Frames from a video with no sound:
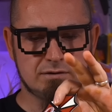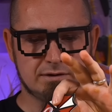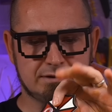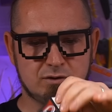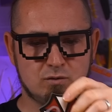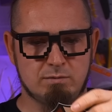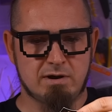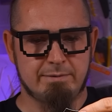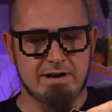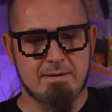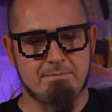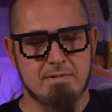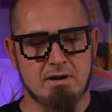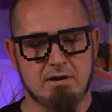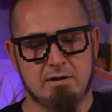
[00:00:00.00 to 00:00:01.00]
Das hier oben kann man
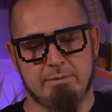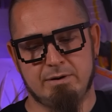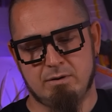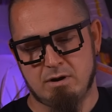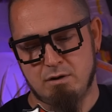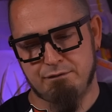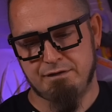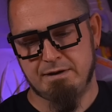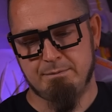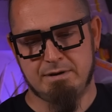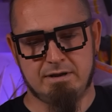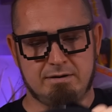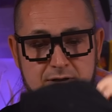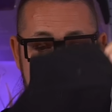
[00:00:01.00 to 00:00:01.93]
abmachen, kann man auch aufheben, denn.